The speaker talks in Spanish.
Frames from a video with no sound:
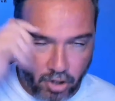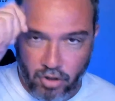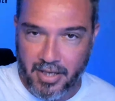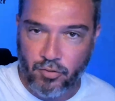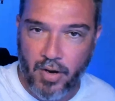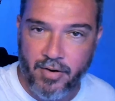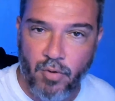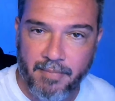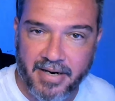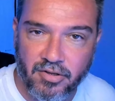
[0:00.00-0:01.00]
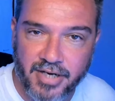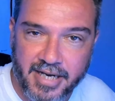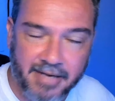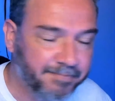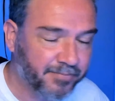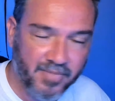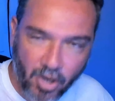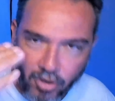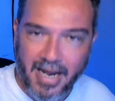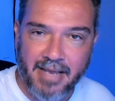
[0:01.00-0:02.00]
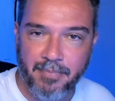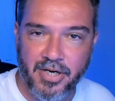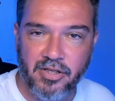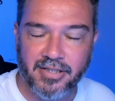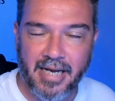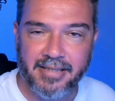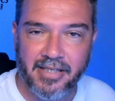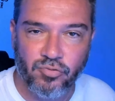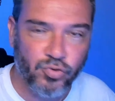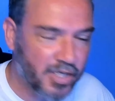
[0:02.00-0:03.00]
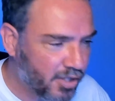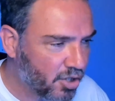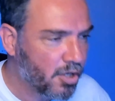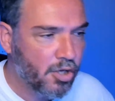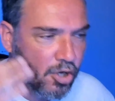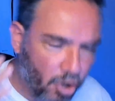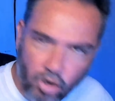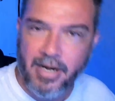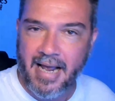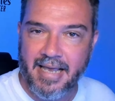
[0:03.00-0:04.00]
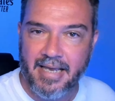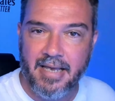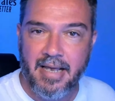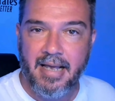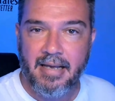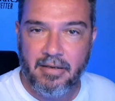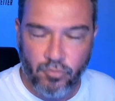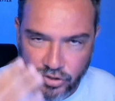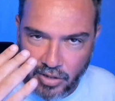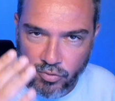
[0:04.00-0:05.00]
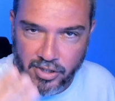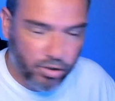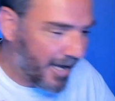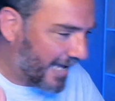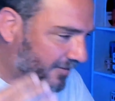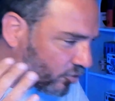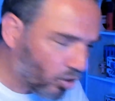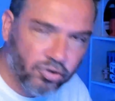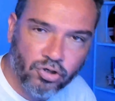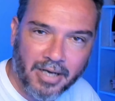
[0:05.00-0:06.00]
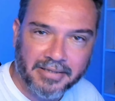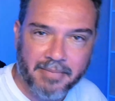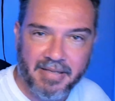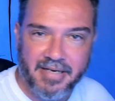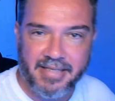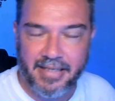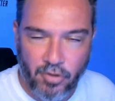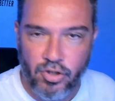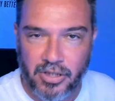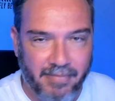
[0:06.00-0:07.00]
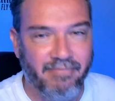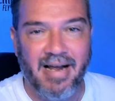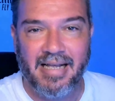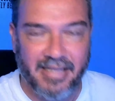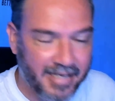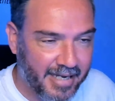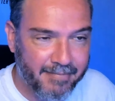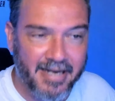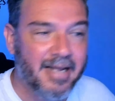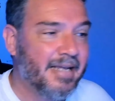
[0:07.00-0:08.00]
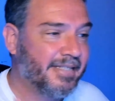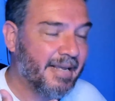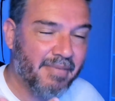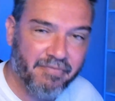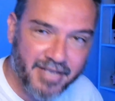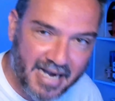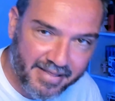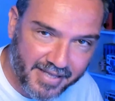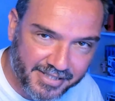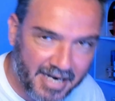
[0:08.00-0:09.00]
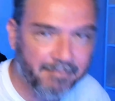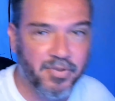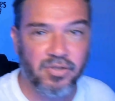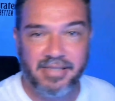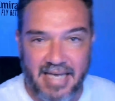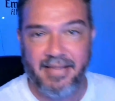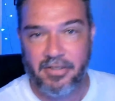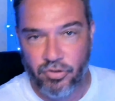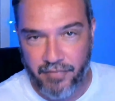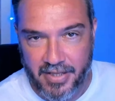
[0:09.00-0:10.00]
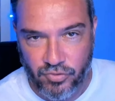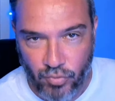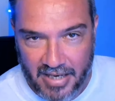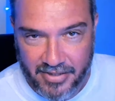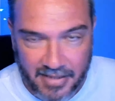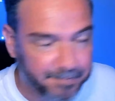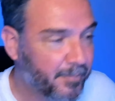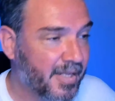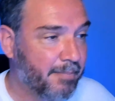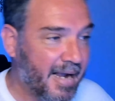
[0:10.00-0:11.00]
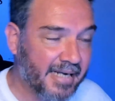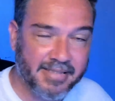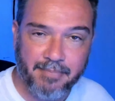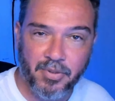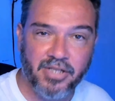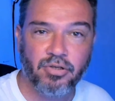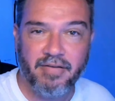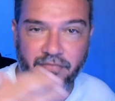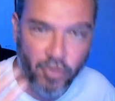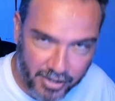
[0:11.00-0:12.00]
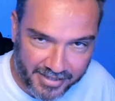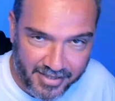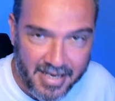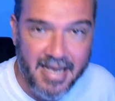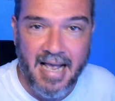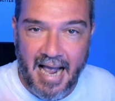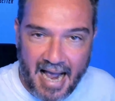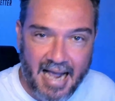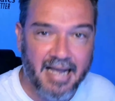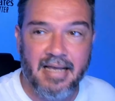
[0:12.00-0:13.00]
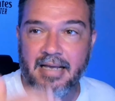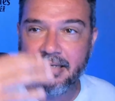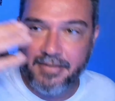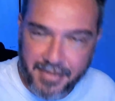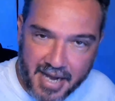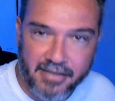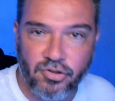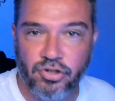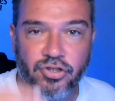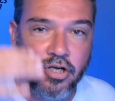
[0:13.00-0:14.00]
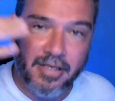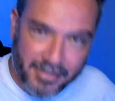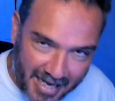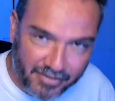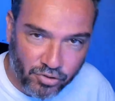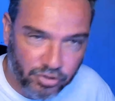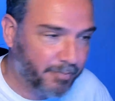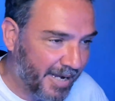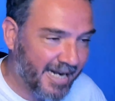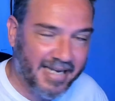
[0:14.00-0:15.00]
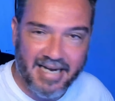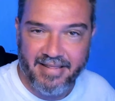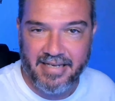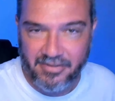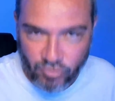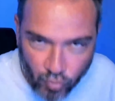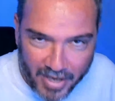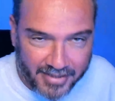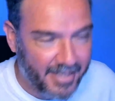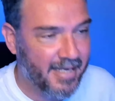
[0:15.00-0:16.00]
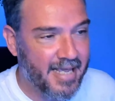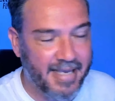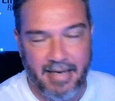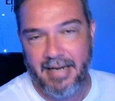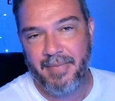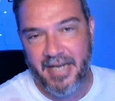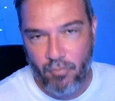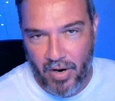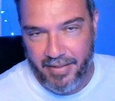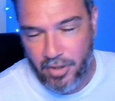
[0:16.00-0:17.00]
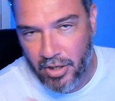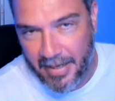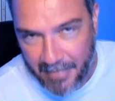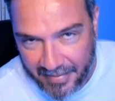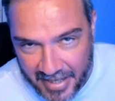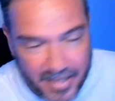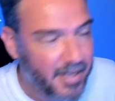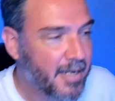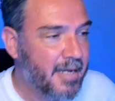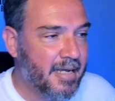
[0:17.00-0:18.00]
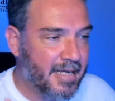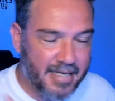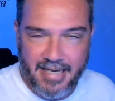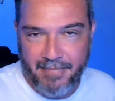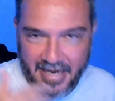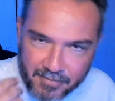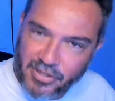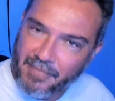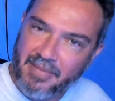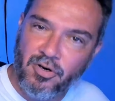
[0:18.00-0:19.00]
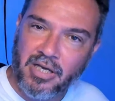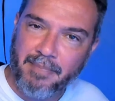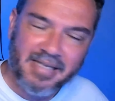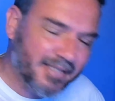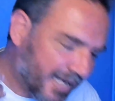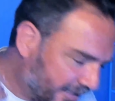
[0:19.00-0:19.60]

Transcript: Hola tú ahí, Juanma Rodríguez. Hola ahí poniendo a esta gente en su sitio. Hola ahí. Un saludito a todos los antimadridistas que hoy otra vez van a tener que ver semifinales de Champions desde el sofá de su casa. Van a estar poniéndole flores a ciertos Santos para que le dé suerte y que elimine Guardiola al Madrid. Y ya veremos, ya veremos lo que pasa.